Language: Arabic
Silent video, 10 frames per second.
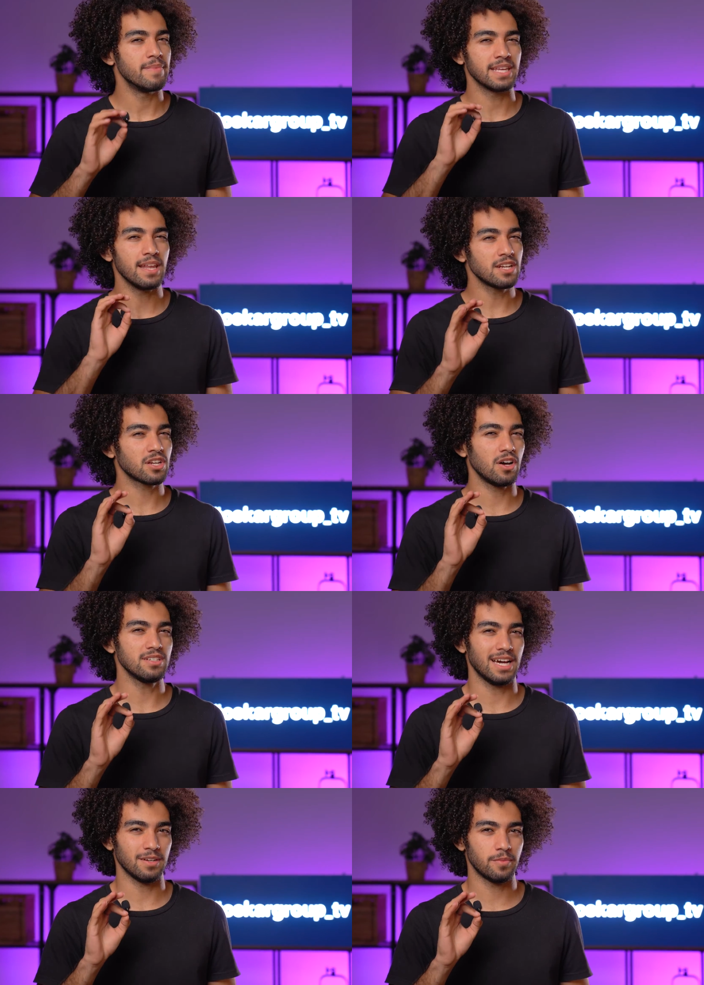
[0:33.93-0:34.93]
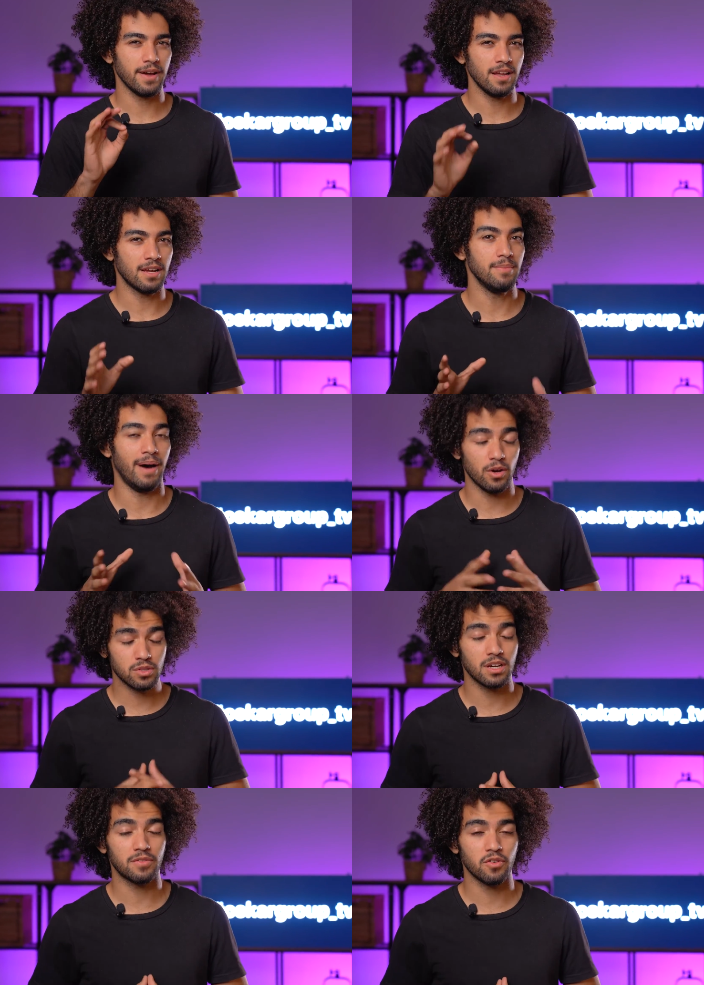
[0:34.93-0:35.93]
متقلقش خالص على موبايلك مع
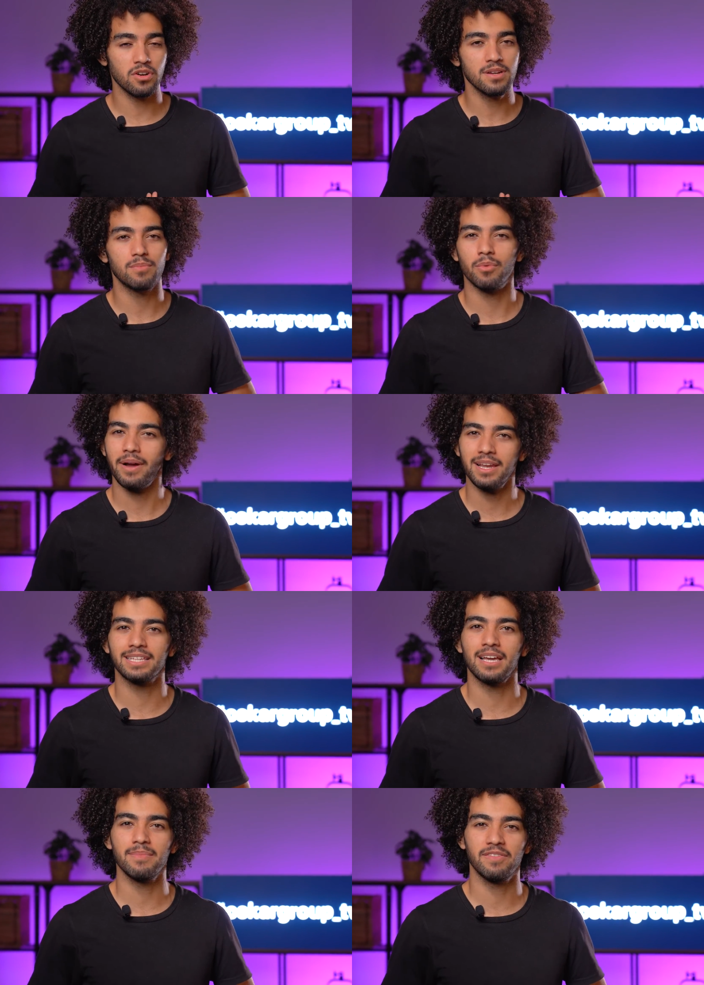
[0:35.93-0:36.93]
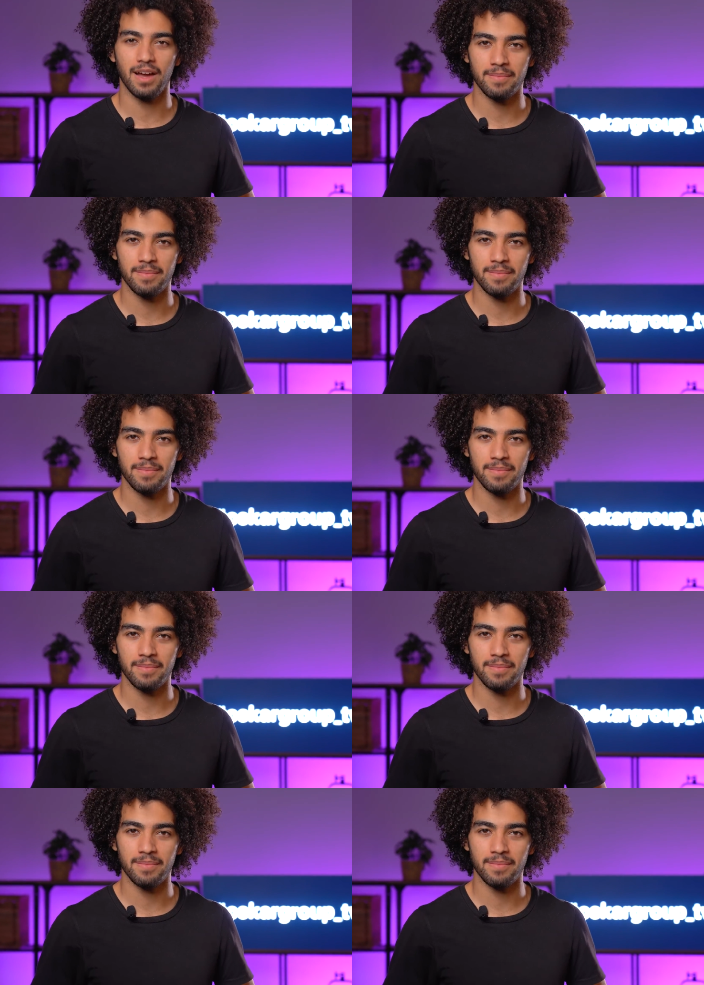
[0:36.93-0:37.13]
أوسكار فون موبايلك دايما في